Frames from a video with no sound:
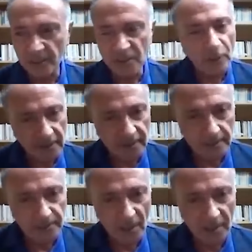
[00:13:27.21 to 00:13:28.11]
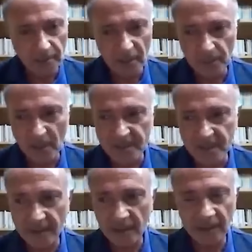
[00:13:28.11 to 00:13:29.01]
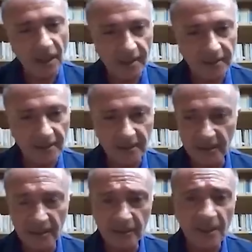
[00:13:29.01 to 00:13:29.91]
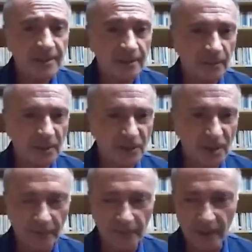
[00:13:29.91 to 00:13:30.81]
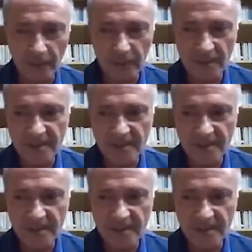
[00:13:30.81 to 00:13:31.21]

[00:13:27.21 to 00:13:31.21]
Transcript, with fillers: Biz oraya gidip yardım etmezsek yarın e, nasıl bir cevap verebilir?